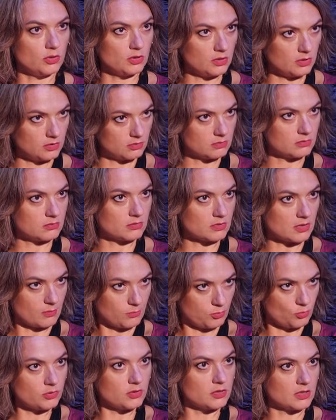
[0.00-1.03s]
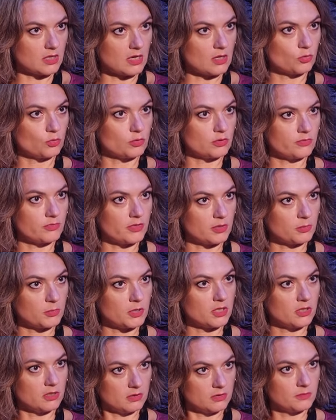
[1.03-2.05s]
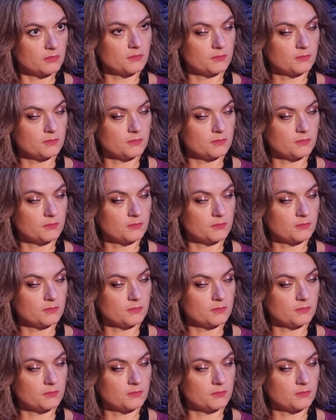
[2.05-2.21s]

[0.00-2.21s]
и работой на какое-то ну, время, постепенно